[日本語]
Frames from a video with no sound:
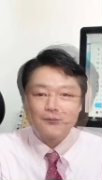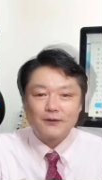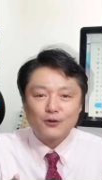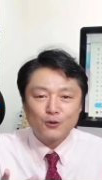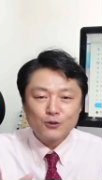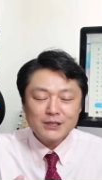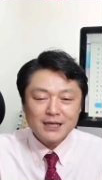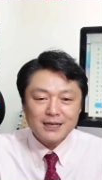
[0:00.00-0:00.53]

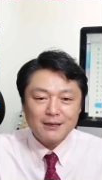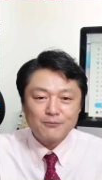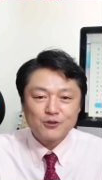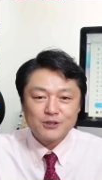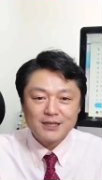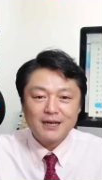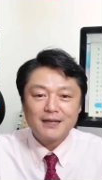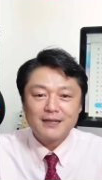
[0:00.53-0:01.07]
5者かも
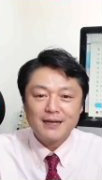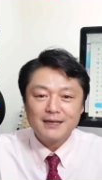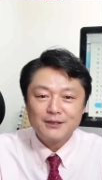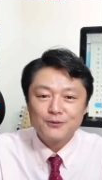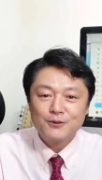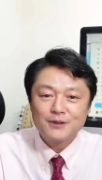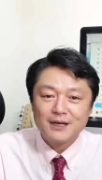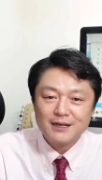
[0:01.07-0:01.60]
しれない
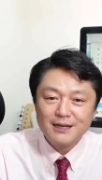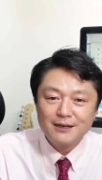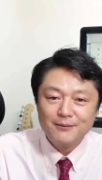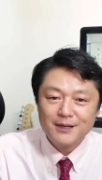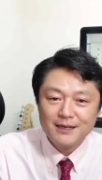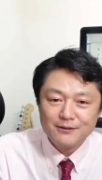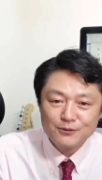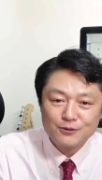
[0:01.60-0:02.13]
ような
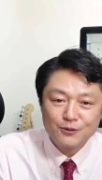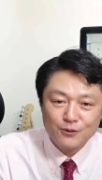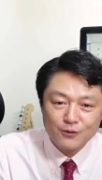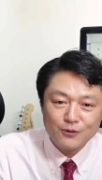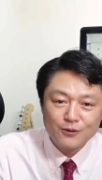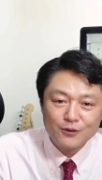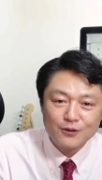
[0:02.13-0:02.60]
レベルの